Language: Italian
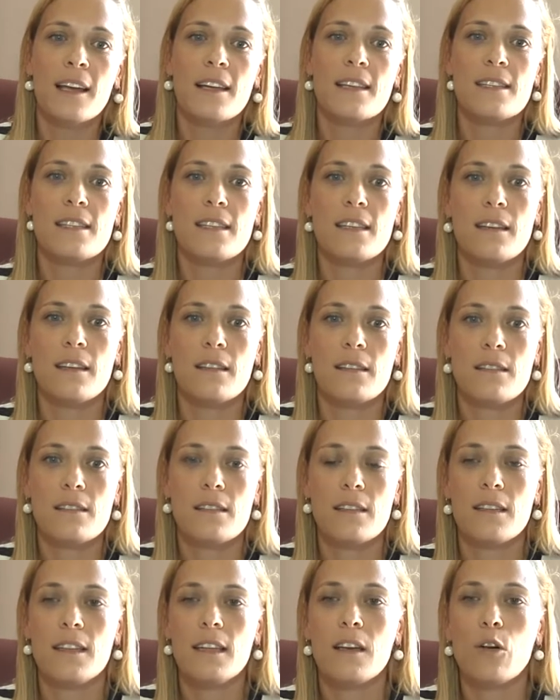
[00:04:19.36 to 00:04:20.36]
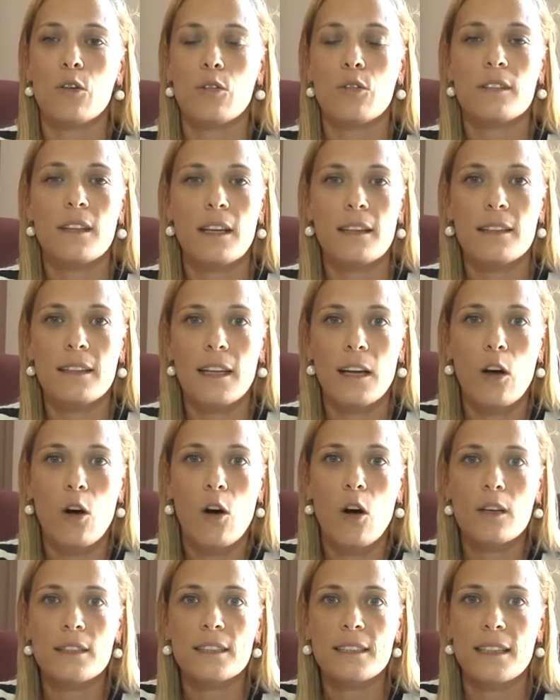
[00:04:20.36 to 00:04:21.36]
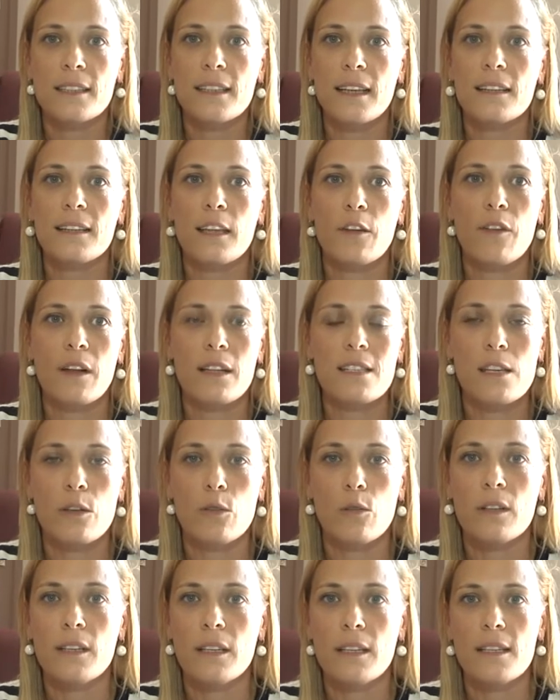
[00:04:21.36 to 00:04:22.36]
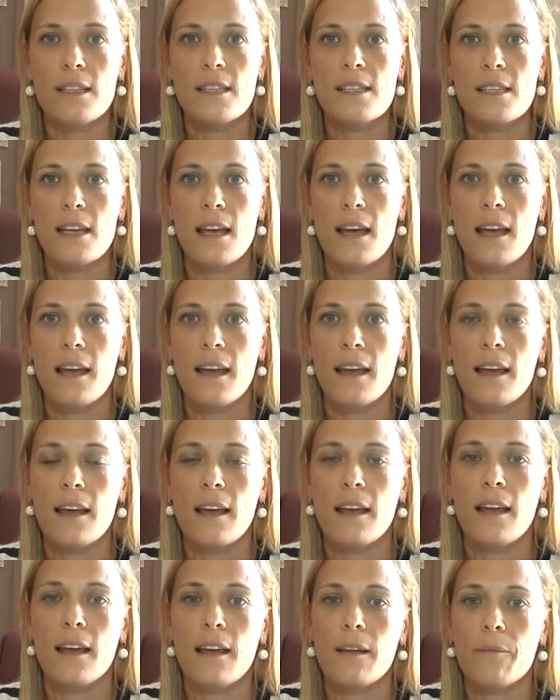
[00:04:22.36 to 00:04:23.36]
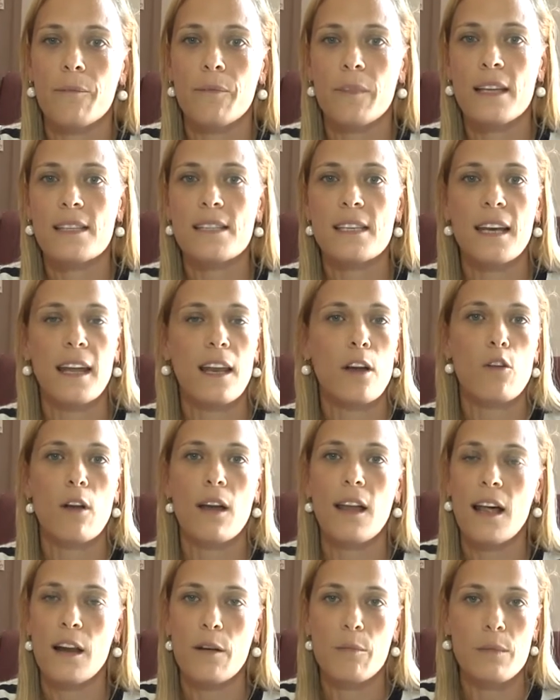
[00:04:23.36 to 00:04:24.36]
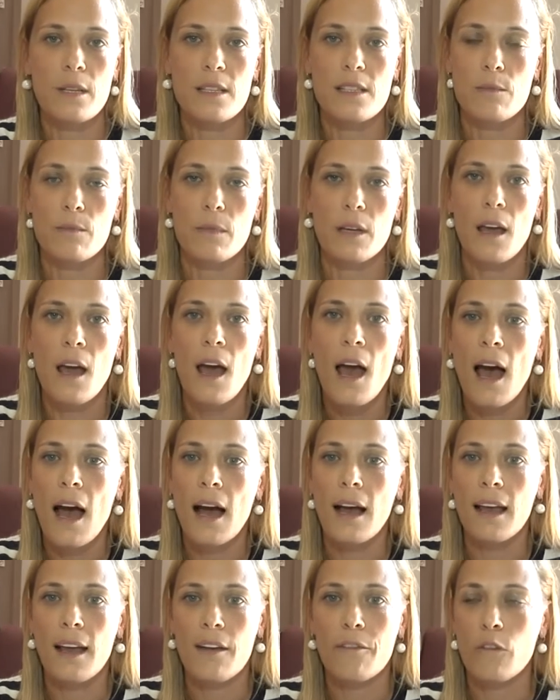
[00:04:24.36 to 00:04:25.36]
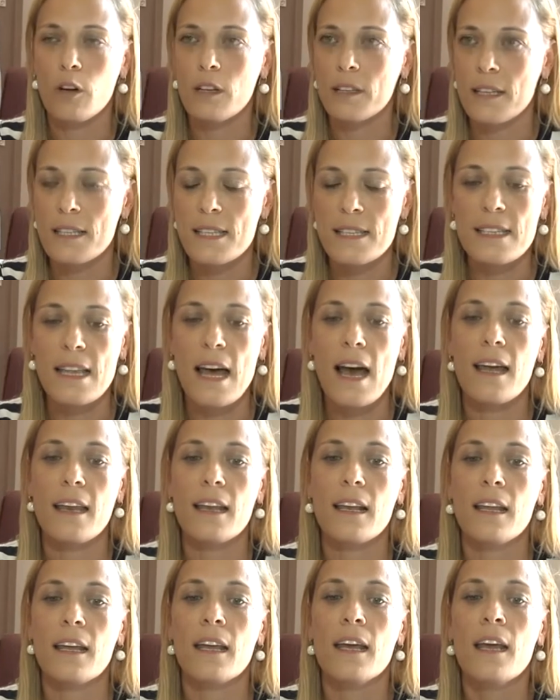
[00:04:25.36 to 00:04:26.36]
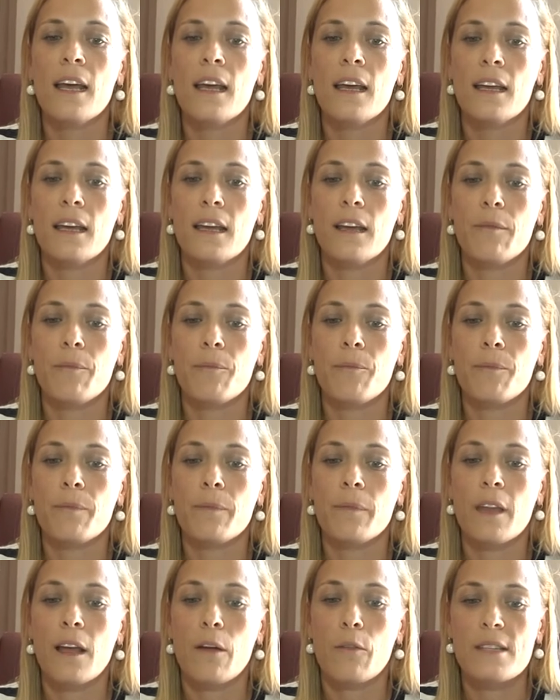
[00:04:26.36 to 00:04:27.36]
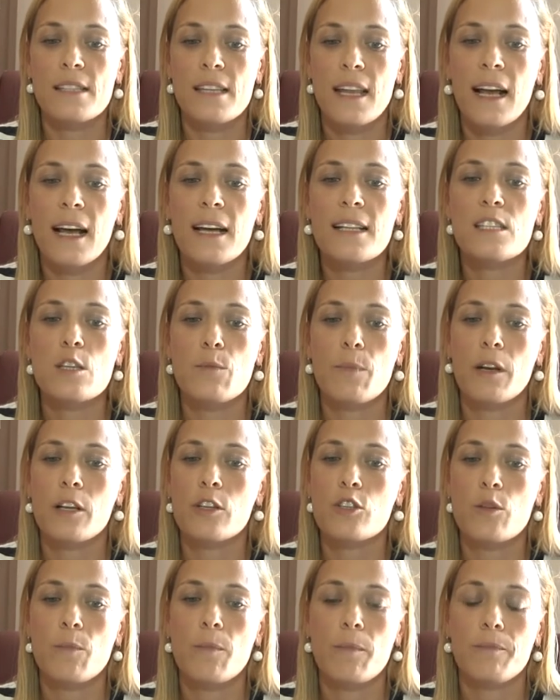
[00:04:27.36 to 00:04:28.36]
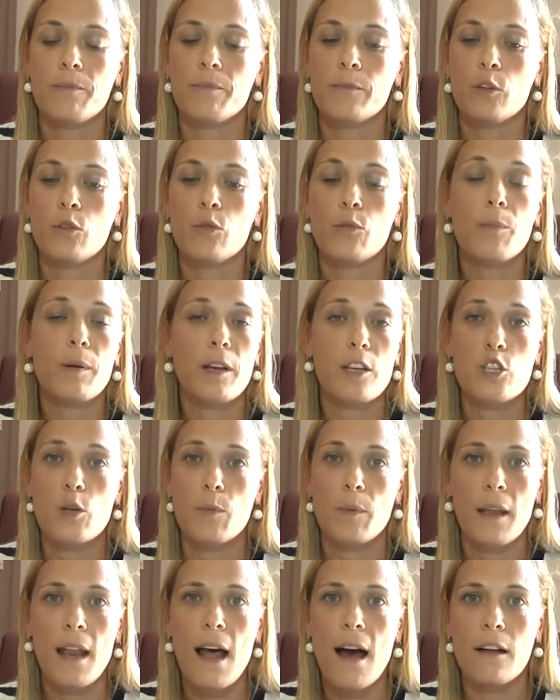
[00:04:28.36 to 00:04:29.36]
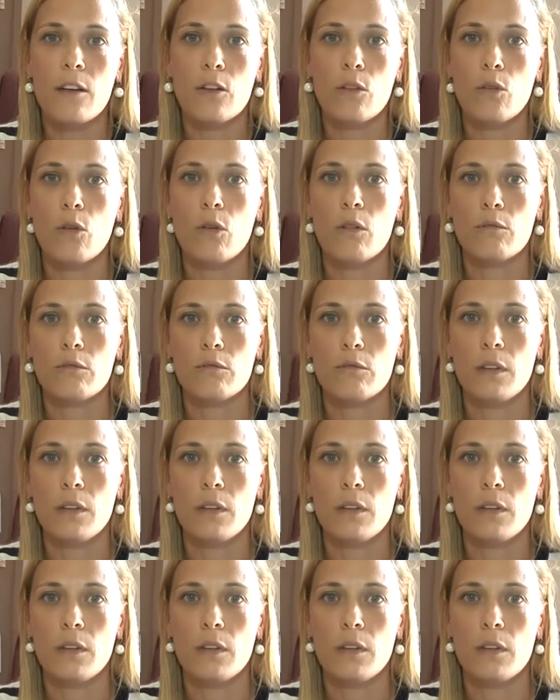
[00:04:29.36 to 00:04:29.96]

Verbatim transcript: si, si dicono tante cose, tante false notizie e, e, e, si creano allarmismi anche a volte sterili. E, ehm, questi ragazzi percep non percepiranno